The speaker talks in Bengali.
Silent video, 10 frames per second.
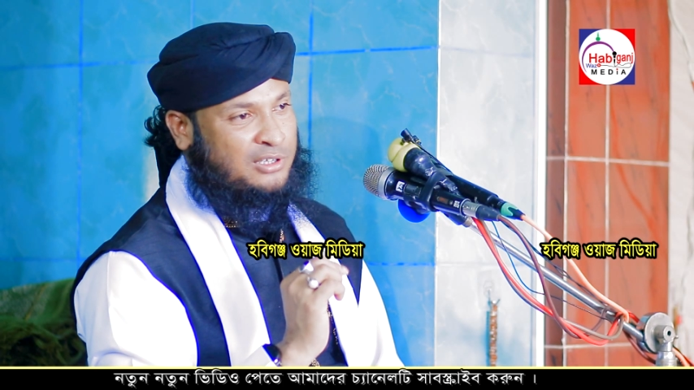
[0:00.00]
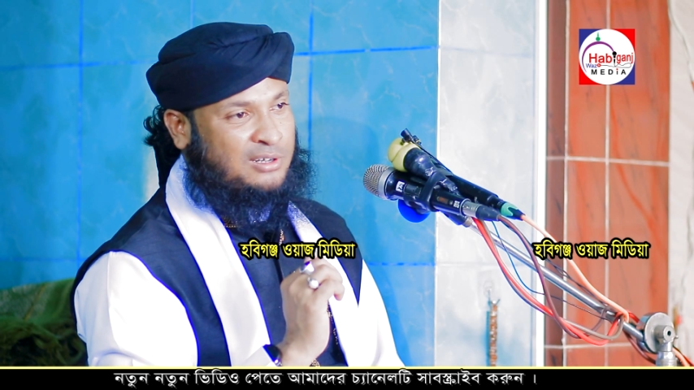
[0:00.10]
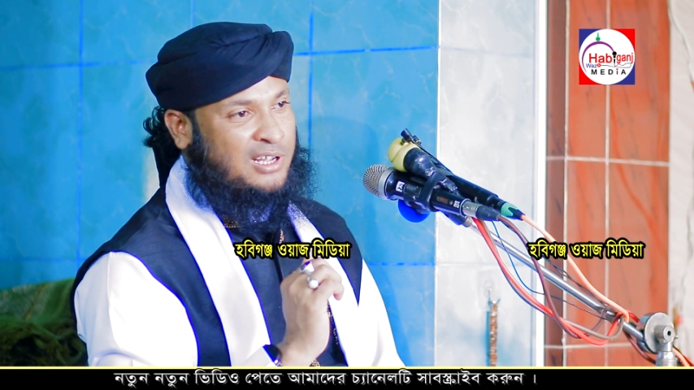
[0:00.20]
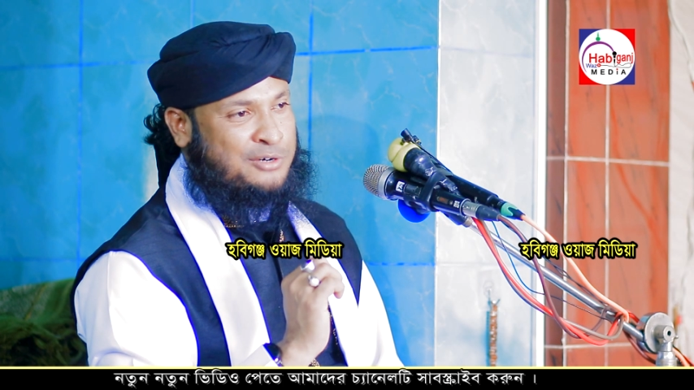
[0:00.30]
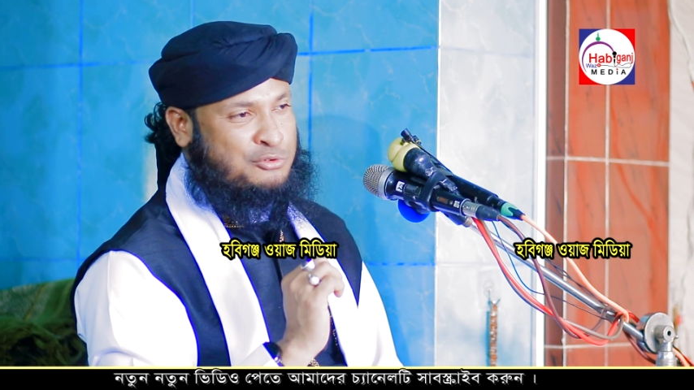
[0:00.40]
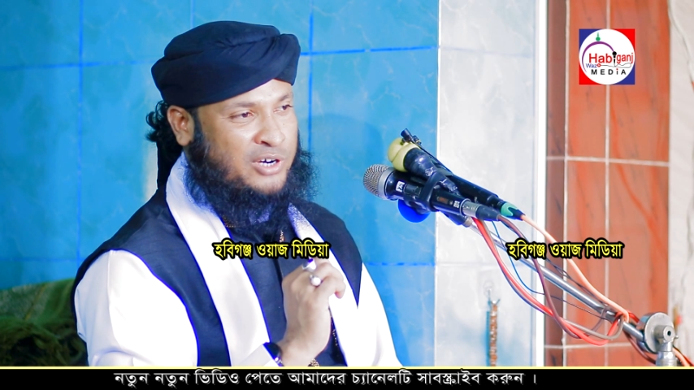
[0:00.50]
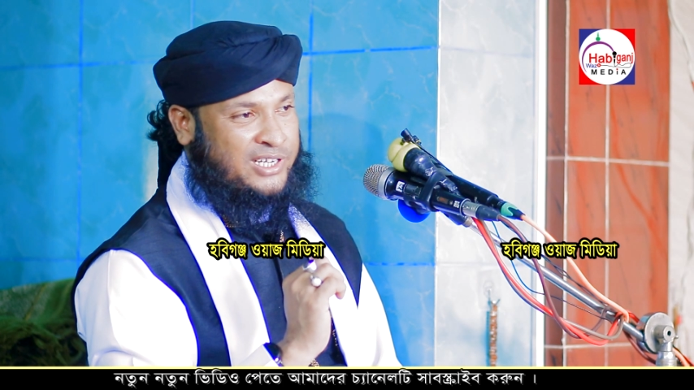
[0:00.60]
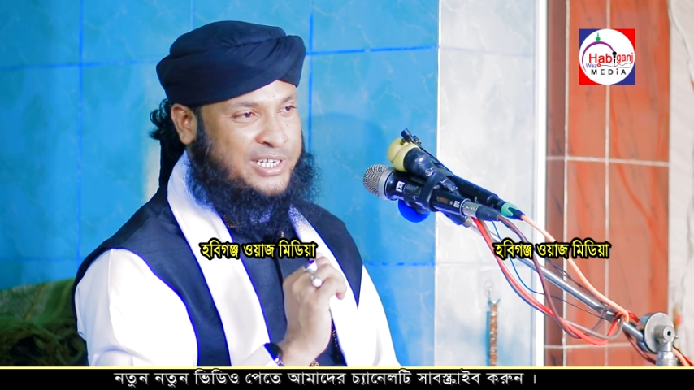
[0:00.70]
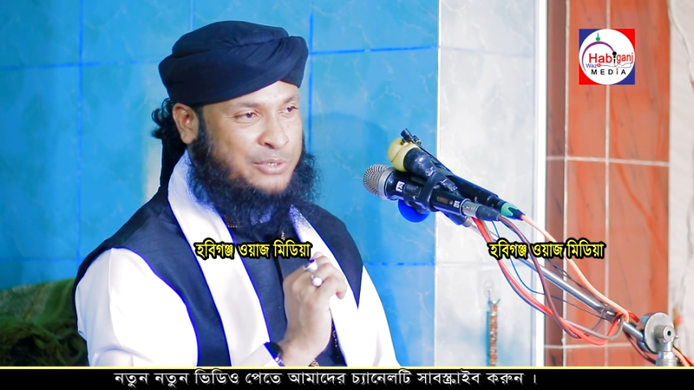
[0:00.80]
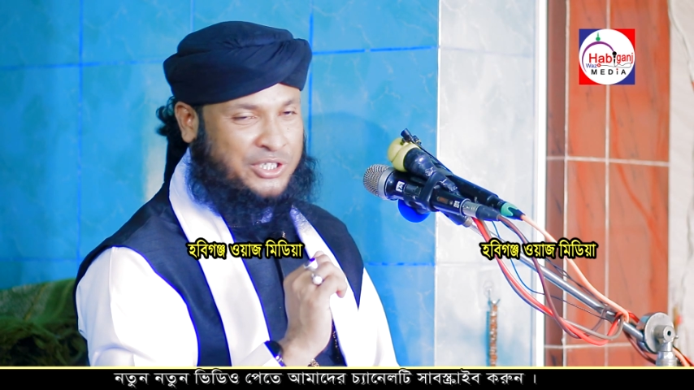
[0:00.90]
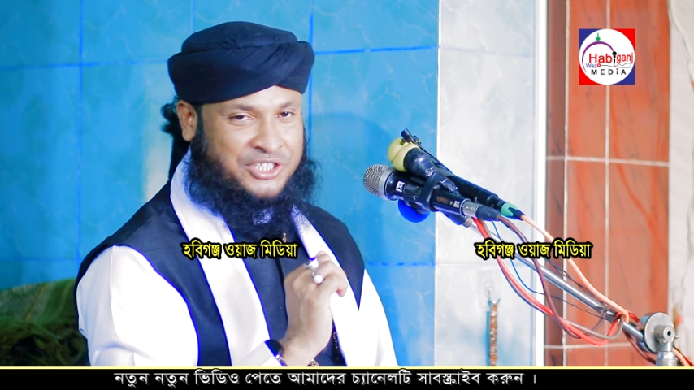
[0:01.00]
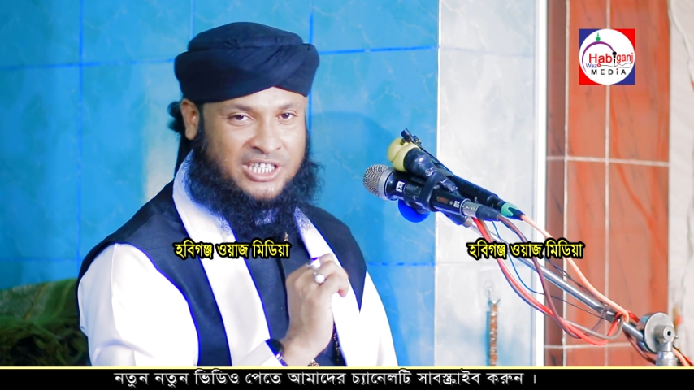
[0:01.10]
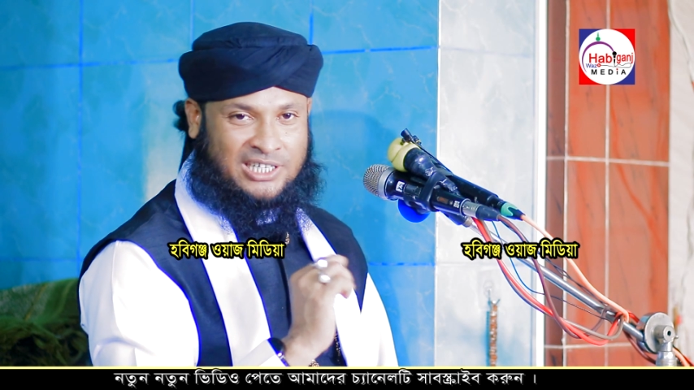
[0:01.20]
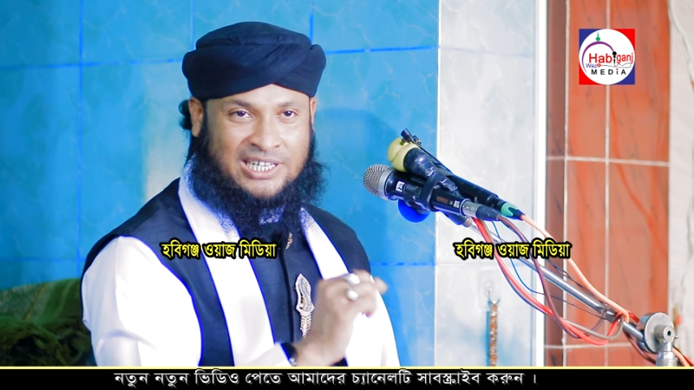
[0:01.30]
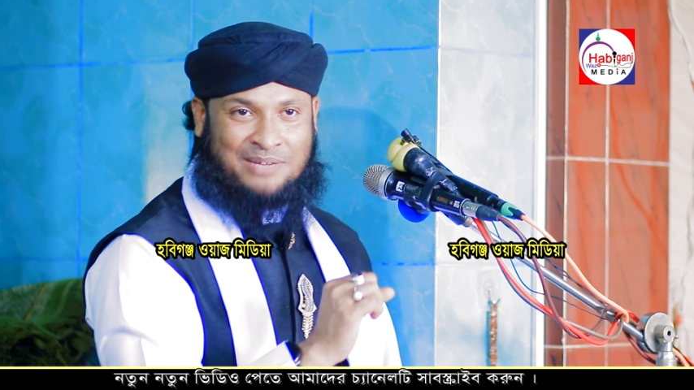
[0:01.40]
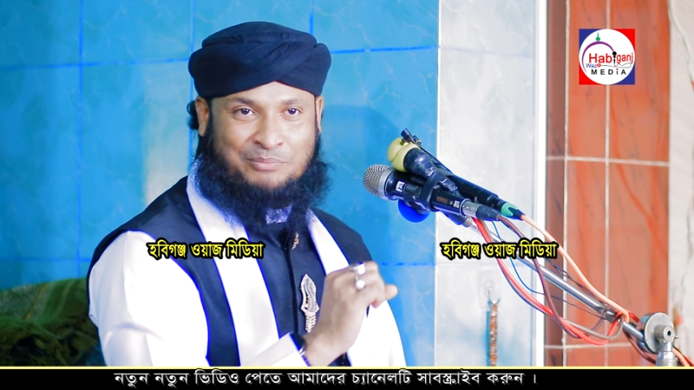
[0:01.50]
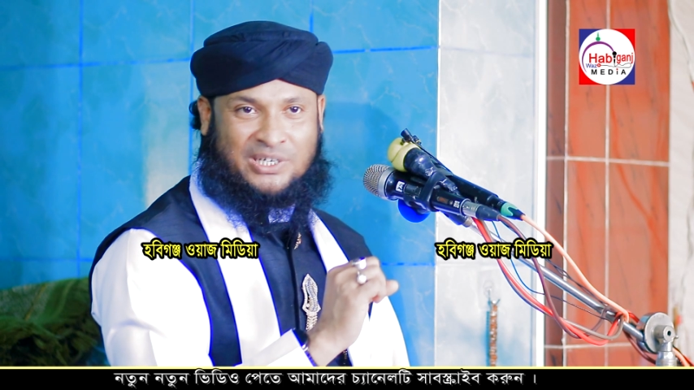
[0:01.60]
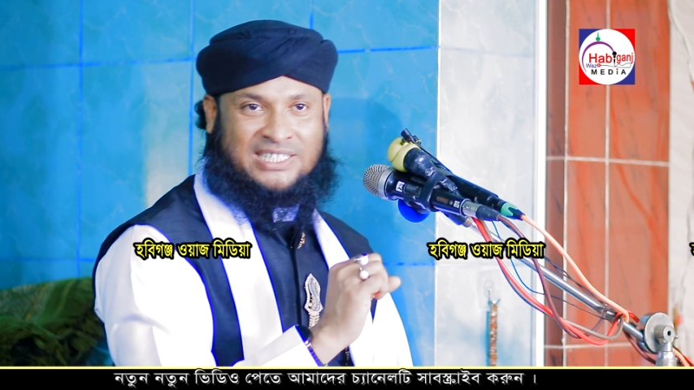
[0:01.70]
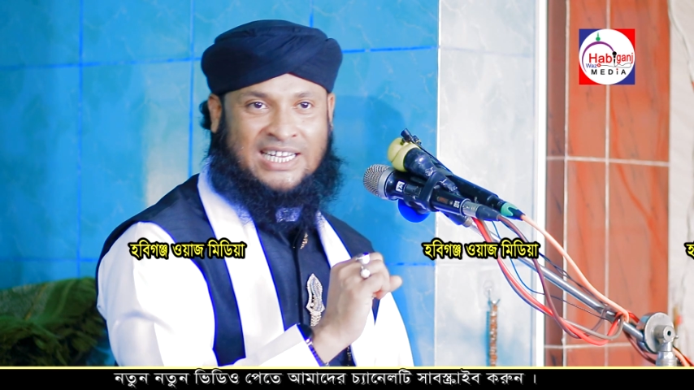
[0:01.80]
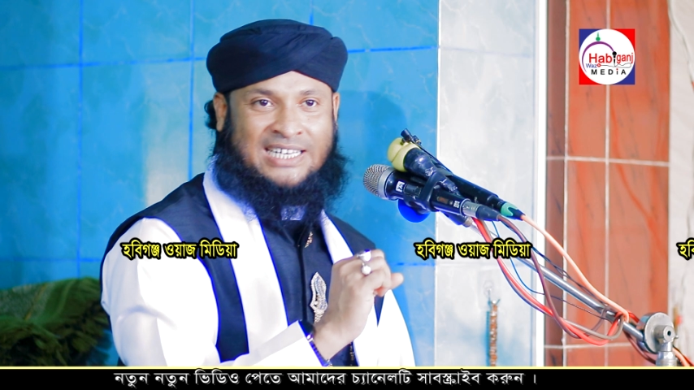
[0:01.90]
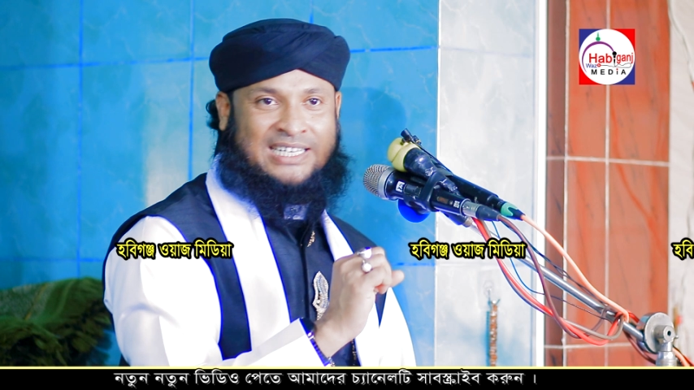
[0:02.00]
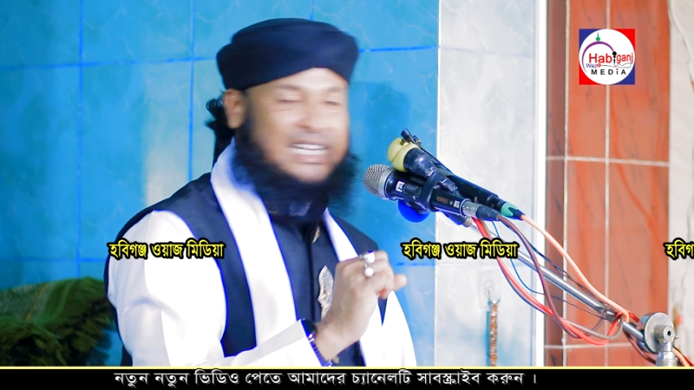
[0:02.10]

সাল্লাল্লাহু আলাইহি ওয়াসাল্লাম বলেছেন